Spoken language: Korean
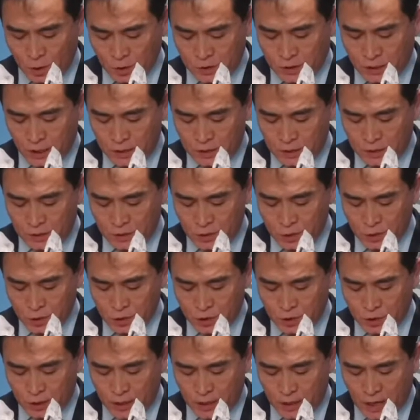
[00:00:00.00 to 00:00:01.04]
노켓
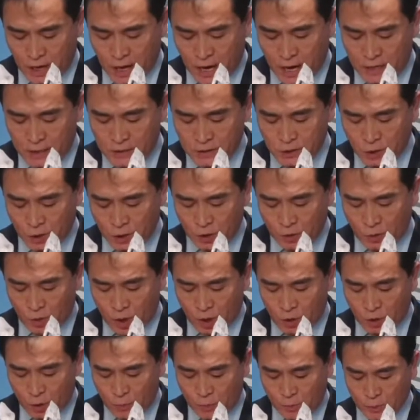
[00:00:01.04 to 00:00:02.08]
뉴스의 악의적인
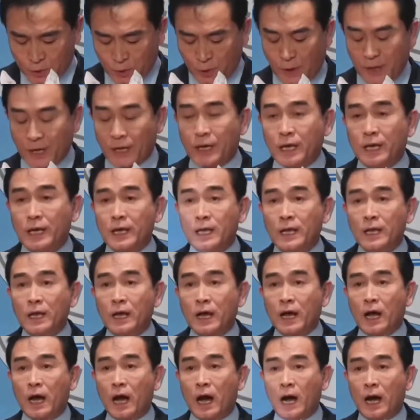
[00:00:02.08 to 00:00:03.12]
왜곡 보도에
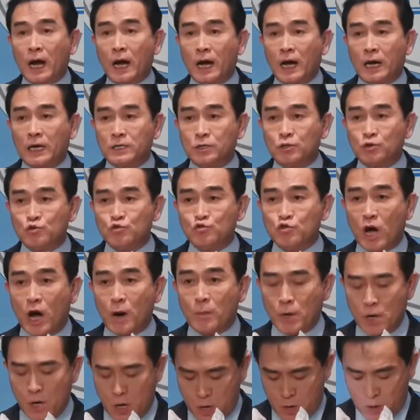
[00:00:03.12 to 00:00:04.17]
강한
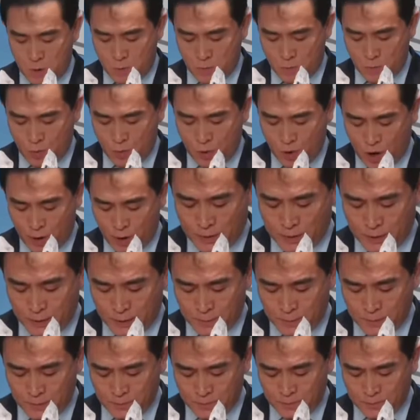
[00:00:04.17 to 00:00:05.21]
유감을
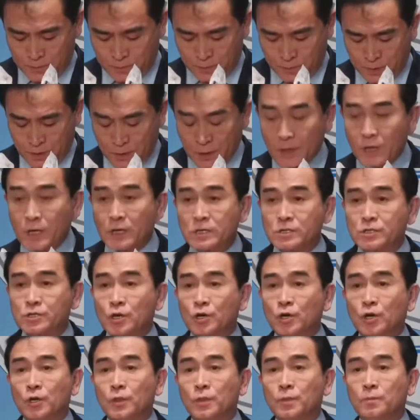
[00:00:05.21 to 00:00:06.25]
표합니다.
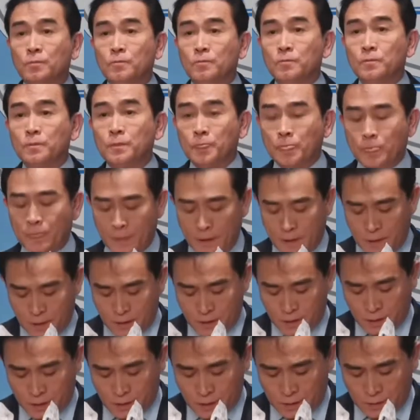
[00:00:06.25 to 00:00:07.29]
저는
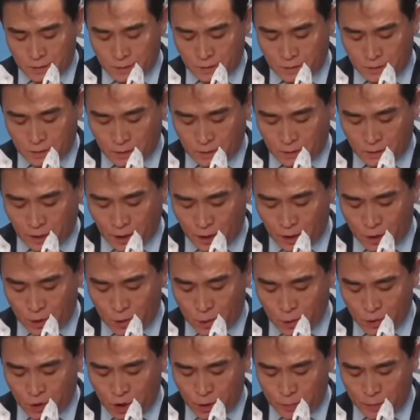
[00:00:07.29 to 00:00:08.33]

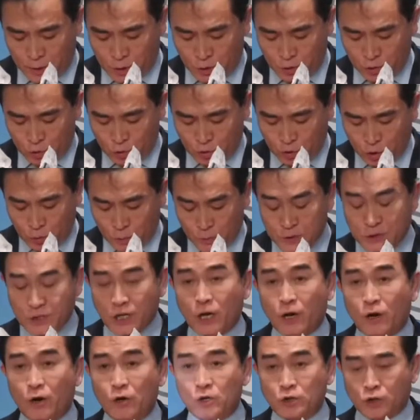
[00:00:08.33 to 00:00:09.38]
태영호 TV 유튜브
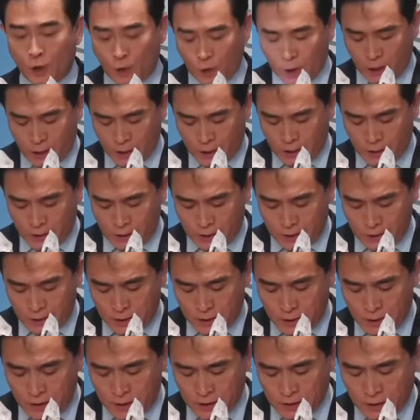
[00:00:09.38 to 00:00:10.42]
채널을 통해
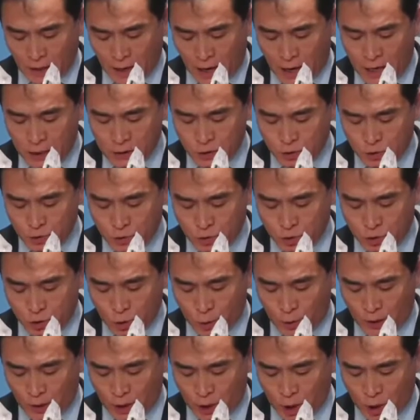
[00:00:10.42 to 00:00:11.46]
다수
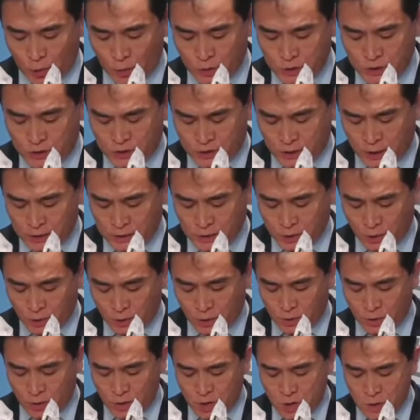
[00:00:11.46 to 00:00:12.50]
소액의
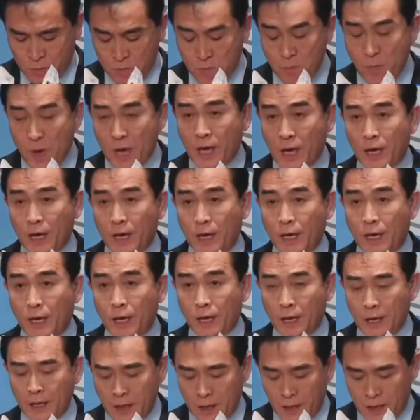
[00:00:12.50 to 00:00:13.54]
원칙에서
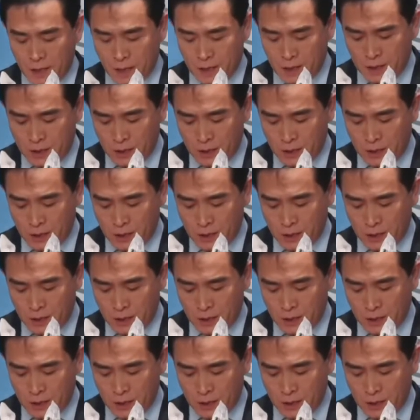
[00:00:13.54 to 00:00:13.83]
매해